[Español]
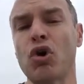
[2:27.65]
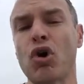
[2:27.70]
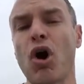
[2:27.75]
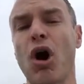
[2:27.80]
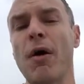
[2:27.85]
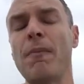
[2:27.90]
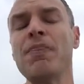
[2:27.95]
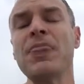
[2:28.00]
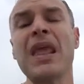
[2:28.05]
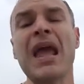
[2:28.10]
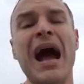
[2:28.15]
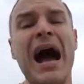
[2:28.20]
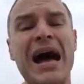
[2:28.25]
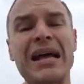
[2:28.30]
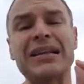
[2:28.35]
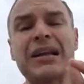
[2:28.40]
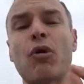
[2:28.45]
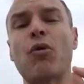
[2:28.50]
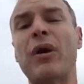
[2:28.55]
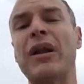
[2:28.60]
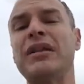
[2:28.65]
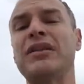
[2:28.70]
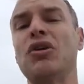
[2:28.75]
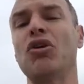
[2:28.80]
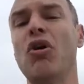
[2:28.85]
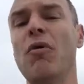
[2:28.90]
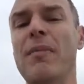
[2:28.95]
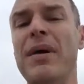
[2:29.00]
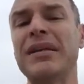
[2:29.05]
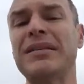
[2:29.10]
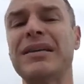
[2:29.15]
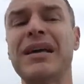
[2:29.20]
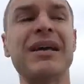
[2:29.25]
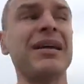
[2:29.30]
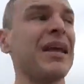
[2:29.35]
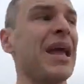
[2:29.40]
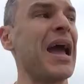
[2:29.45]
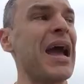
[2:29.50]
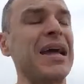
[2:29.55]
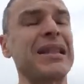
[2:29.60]
.com. Hace 42
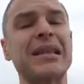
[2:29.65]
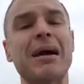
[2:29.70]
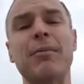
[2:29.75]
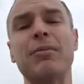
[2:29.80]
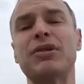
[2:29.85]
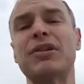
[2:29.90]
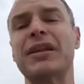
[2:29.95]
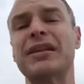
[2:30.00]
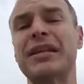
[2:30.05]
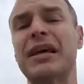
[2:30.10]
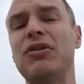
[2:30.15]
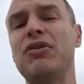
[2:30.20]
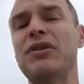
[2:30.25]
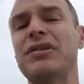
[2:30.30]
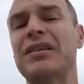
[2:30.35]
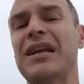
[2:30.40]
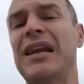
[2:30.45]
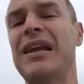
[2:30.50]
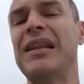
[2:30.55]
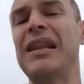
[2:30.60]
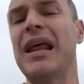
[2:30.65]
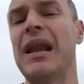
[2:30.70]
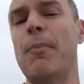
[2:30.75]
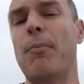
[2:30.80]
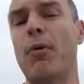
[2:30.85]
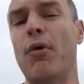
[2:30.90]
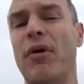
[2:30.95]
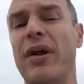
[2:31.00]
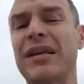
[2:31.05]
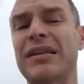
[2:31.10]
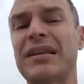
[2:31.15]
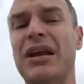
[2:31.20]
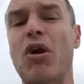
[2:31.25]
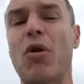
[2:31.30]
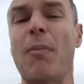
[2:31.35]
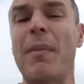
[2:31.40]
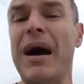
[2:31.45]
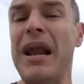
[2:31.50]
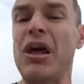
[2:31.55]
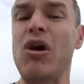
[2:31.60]
meses estamos tratando de salir de la pobreza
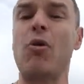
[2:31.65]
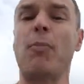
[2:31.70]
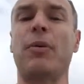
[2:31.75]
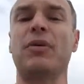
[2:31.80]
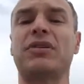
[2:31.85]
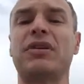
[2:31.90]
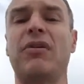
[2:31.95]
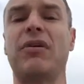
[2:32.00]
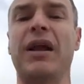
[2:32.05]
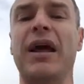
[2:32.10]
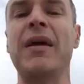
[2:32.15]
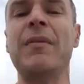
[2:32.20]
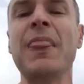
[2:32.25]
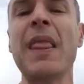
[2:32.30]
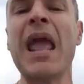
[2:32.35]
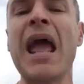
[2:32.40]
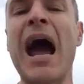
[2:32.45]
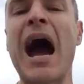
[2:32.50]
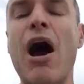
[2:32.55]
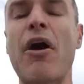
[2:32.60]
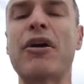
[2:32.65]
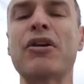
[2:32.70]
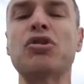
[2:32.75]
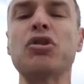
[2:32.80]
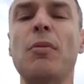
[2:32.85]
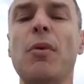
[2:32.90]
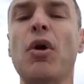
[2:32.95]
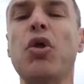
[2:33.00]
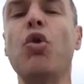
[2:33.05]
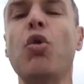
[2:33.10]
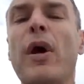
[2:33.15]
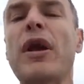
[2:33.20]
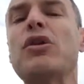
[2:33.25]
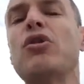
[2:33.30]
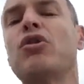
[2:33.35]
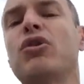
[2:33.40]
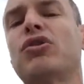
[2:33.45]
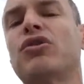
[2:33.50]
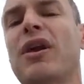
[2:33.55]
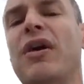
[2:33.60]
lo más lejos posible. Ahora somos
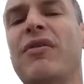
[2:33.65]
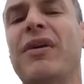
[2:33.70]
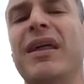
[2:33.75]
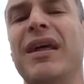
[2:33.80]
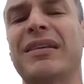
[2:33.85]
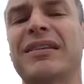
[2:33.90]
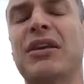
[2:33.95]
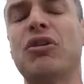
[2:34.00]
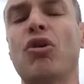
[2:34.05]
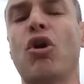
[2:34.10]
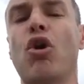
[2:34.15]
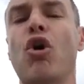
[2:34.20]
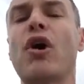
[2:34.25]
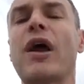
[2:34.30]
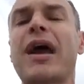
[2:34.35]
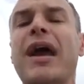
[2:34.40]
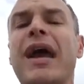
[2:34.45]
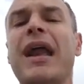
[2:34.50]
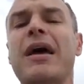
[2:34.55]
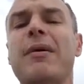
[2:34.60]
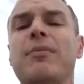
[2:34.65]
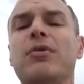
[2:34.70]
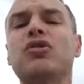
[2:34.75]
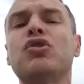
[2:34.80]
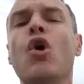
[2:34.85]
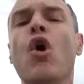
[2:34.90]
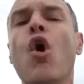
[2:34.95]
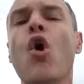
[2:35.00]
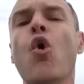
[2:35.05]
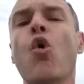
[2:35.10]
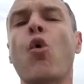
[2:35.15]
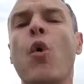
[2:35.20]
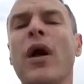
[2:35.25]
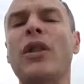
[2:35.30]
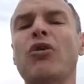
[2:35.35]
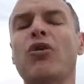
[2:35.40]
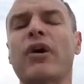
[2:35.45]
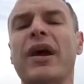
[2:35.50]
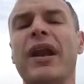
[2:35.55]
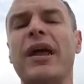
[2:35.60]
dueños de nuestra vida, haciendo lo que queremos,
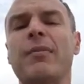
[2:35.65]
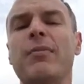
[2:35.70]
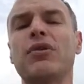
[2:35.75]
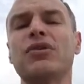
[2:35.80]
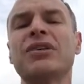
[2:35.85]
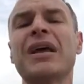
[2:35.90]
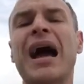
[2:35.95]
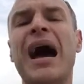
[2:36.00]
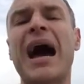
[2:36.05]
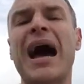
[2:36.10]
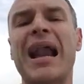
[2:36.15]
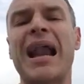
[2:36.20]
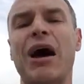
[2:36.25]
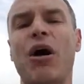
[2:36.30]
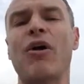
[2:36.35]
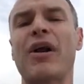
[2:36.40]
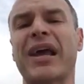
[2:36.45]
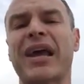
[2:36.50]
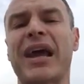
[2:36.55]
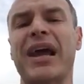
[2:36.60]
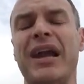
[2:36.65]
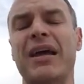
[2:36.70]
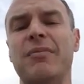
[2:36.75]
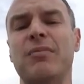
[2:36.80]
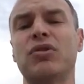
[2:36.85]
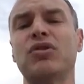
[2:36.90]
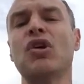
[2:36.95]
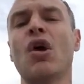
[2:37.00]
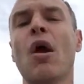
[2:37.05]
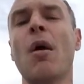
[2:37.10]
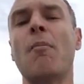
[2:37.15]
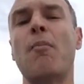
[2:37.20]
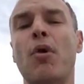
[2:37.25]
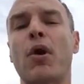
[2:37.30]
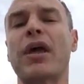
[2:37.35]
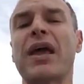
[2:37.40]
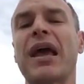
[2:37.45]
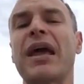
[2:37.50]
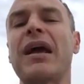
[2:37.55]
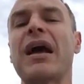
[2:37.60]
cuando queremos, a la hora que queremos,
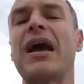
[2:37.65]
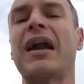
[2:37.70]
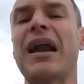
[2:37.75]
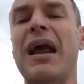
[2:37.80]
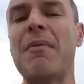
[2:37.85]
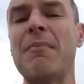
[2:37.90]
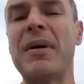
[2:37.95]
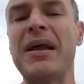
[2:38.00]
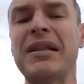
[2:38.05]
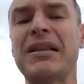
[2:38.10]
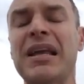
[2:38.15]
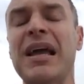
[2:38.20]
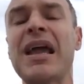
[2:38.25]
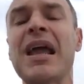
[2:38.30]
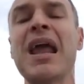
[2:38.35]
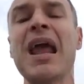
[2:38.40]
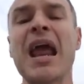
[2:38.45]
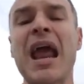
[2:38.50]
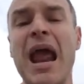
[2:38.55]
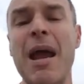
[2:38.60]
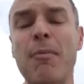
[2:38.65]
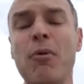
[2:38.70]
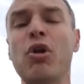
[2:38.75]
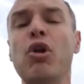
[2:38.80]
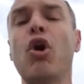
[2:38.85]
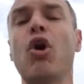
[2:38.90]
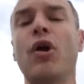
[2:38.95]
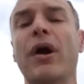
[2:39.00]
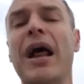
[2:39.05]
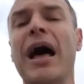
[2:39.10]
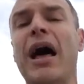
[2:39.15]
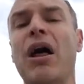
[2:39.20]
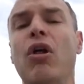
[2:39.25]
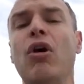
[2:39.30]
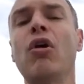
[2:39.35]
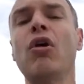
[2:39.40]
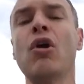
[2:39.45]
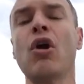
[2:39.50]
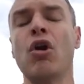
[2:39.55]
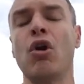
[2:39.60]
porque realmente hemos
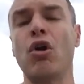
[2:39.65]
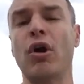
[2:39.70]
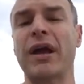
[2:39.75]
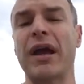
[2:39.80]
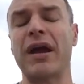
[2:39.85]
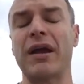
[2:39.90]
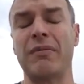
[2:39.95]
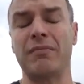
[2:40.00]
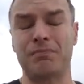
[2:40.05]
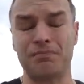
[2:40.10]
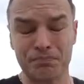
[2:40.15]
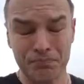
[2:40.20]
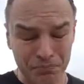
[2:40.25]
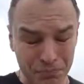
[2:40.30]
logrado lo que